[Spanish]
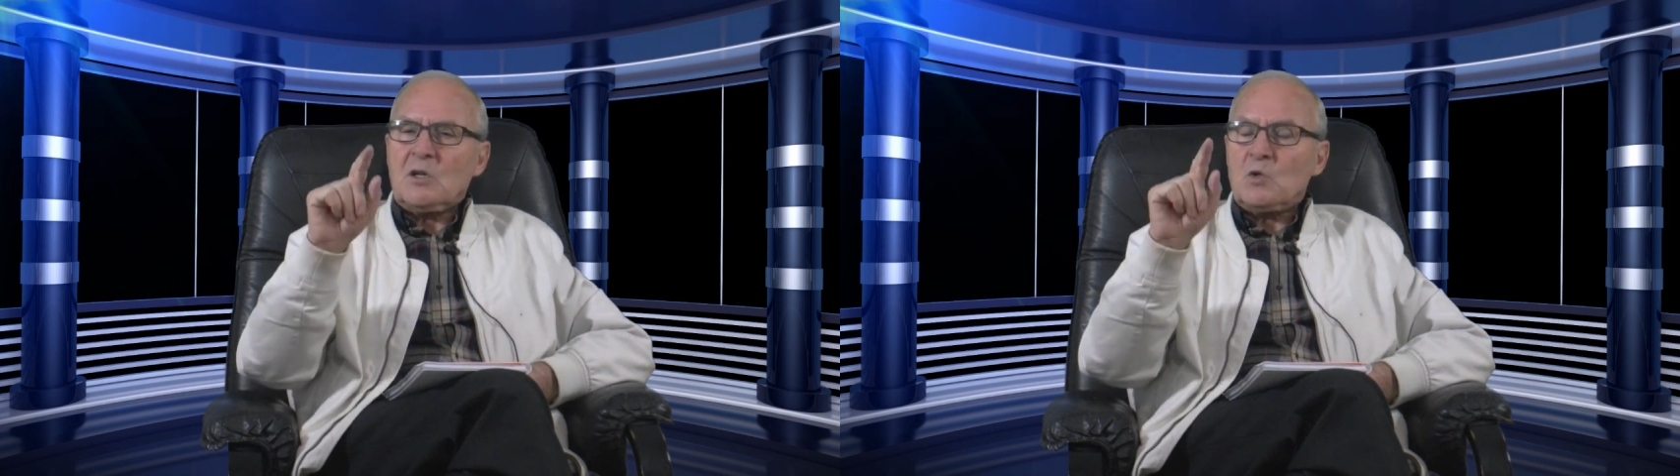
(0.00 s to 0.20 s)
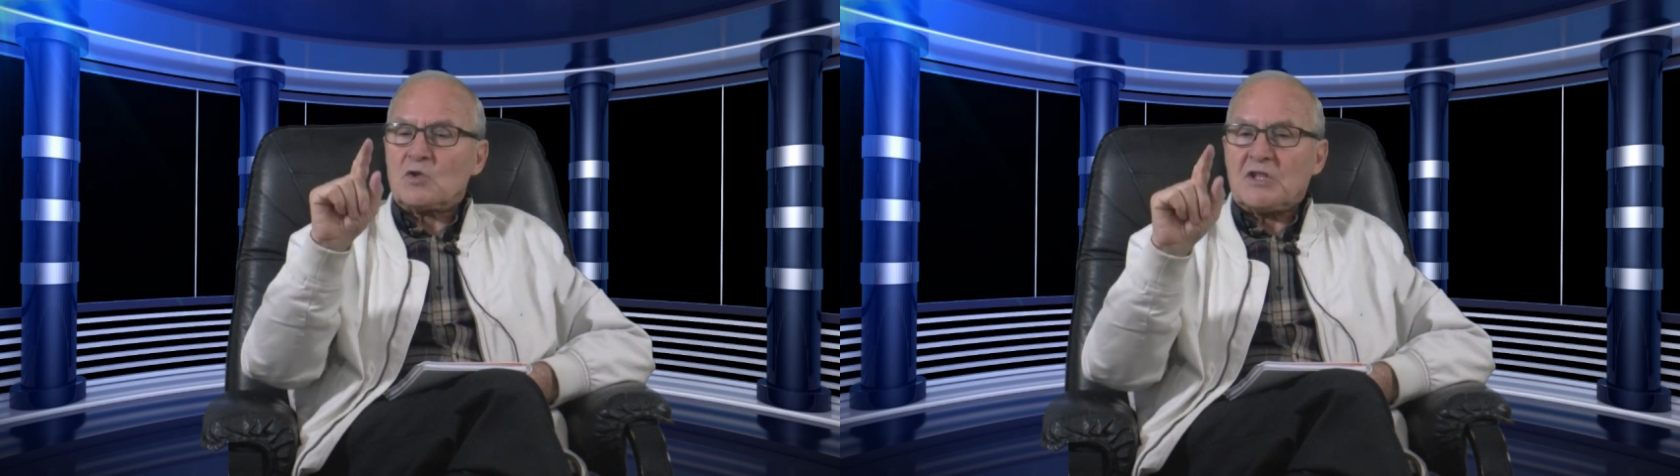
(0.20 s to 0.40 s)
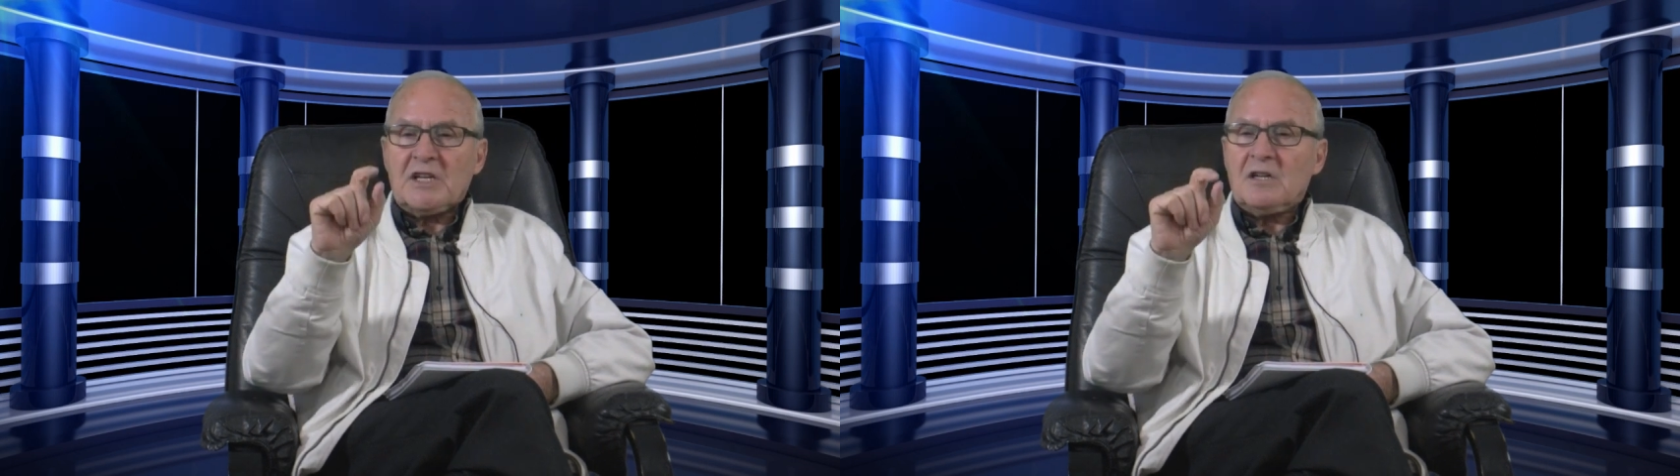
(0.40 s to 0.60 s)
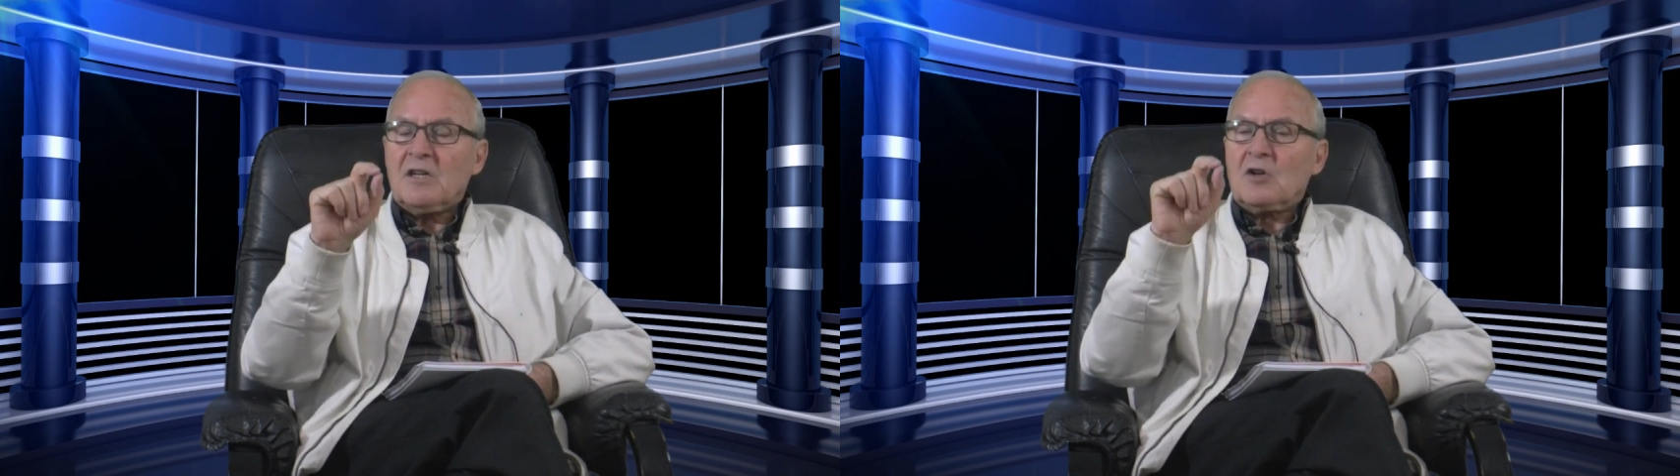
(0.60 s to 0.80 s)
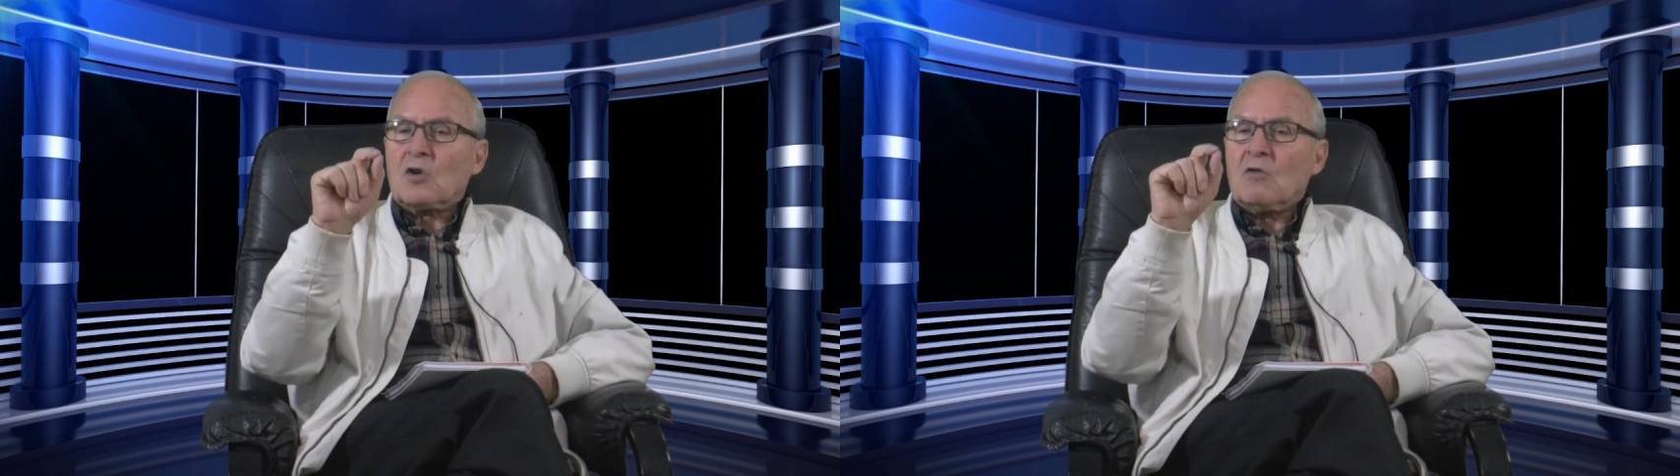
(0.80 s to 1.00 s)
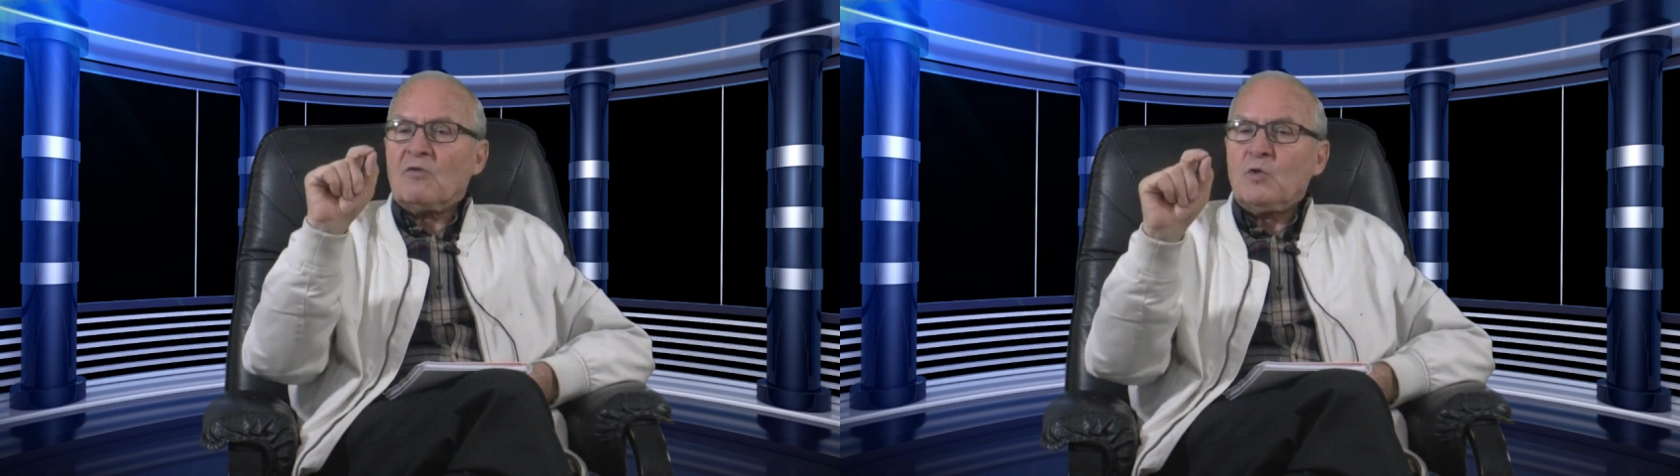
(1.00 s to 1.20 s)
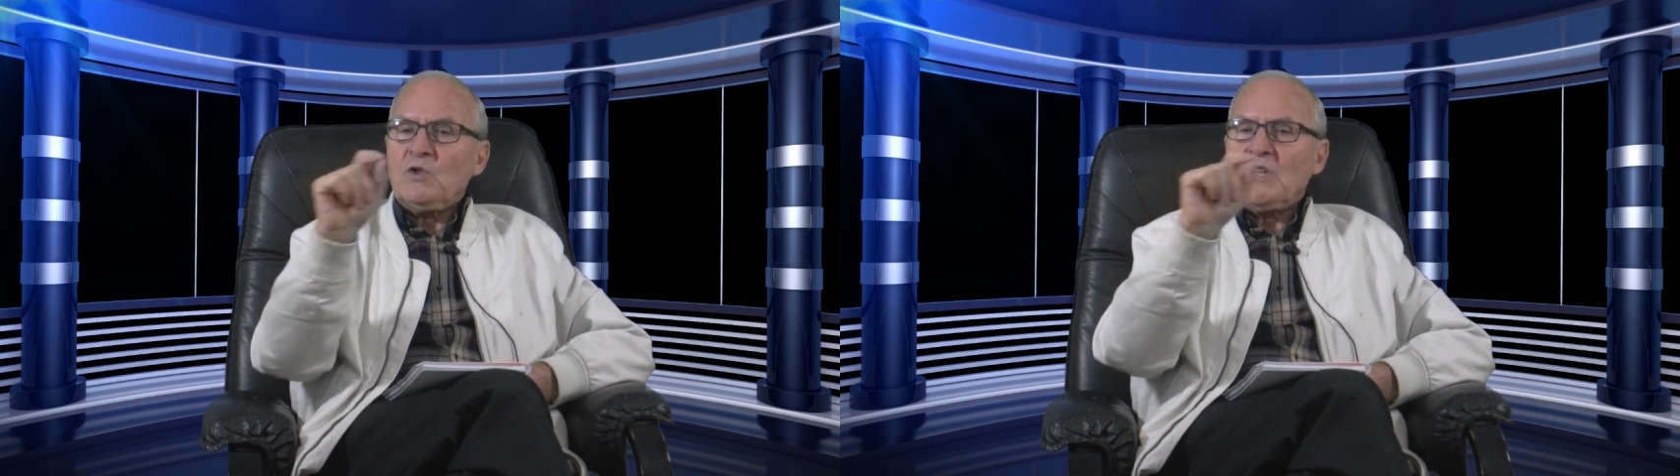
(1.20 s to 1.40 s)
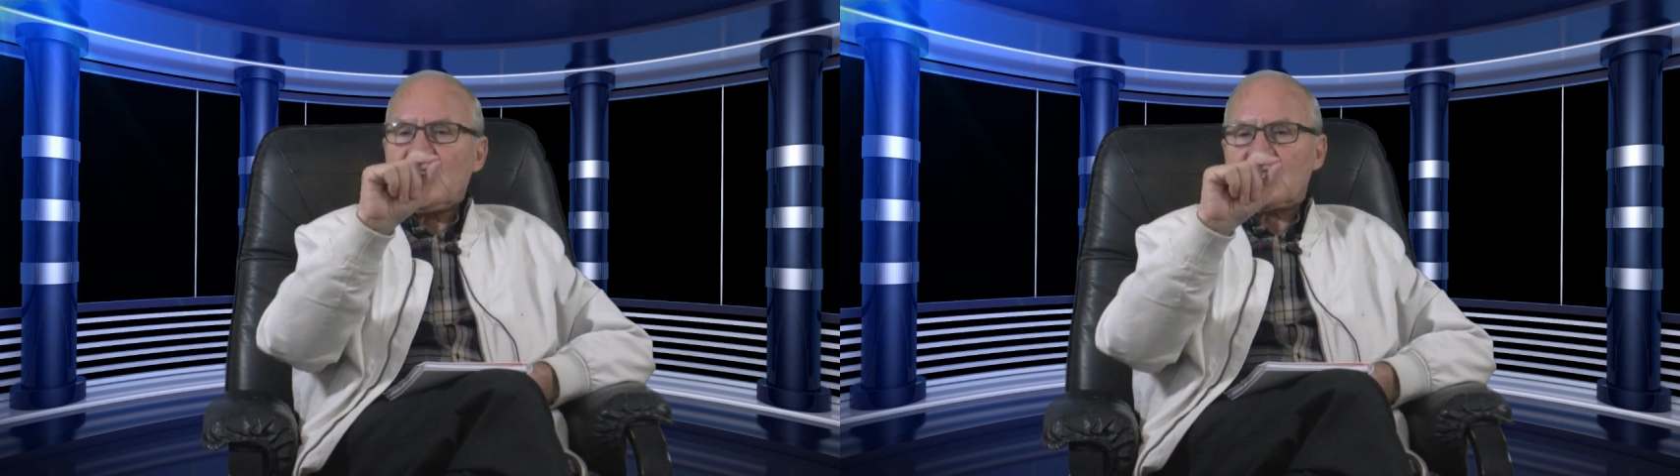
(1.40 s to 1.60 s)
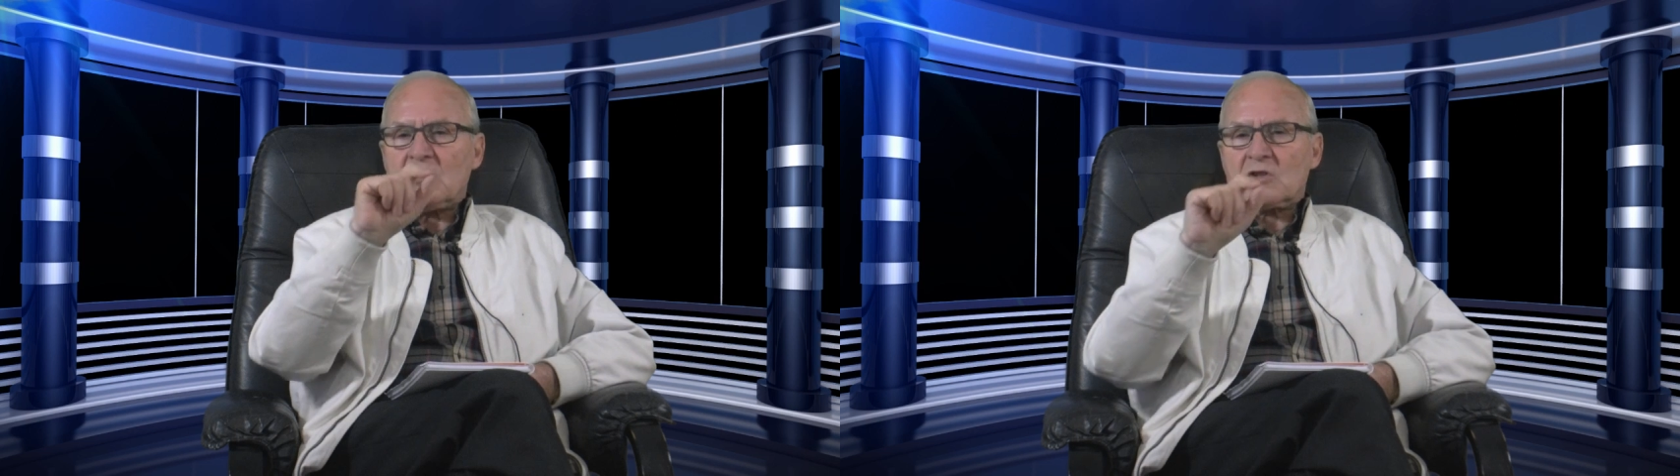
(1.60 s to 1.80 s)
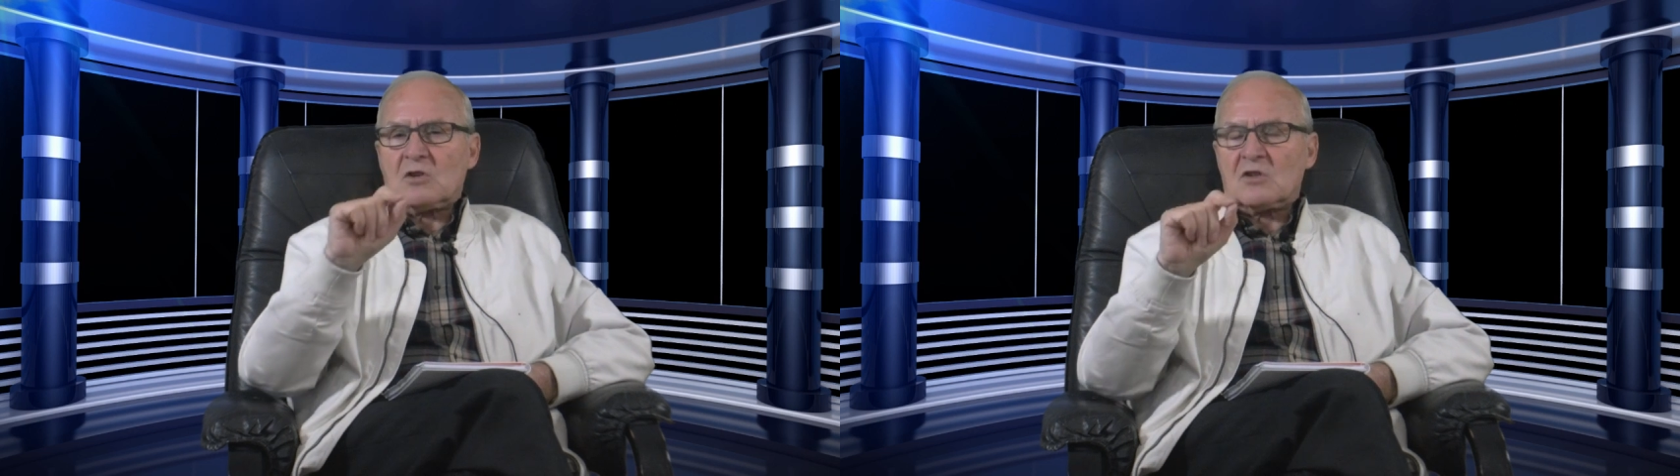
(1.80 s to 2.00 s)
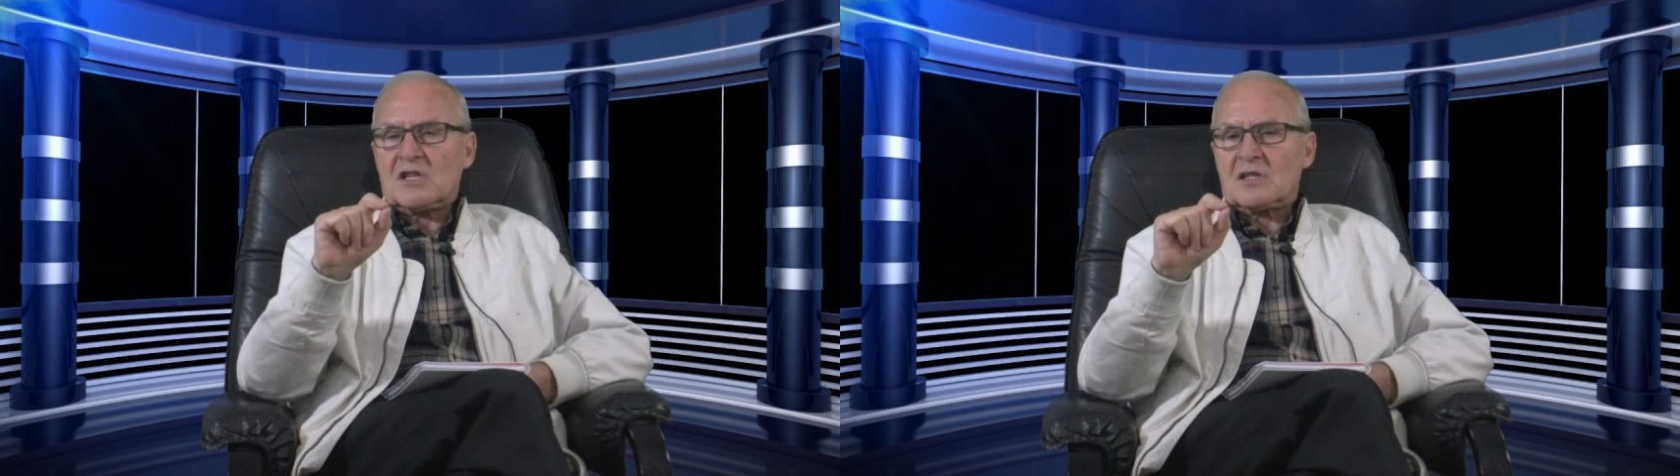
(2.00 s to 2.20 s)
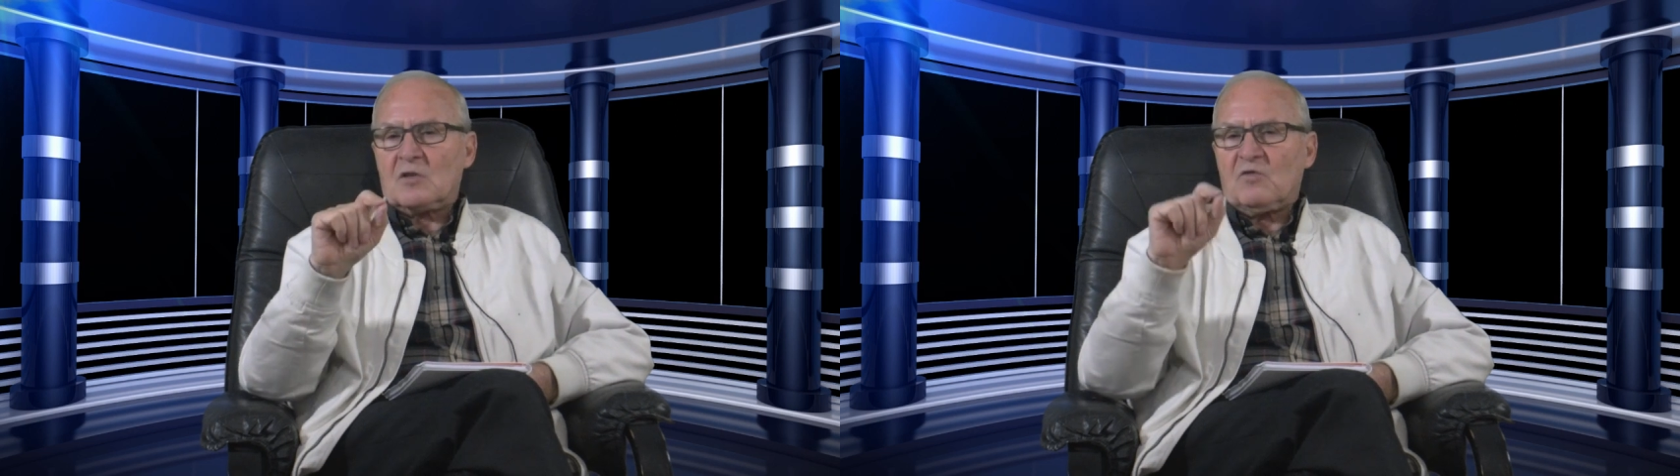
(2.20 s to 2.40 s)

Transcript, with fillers: Digo, usted confunde las dos cosas,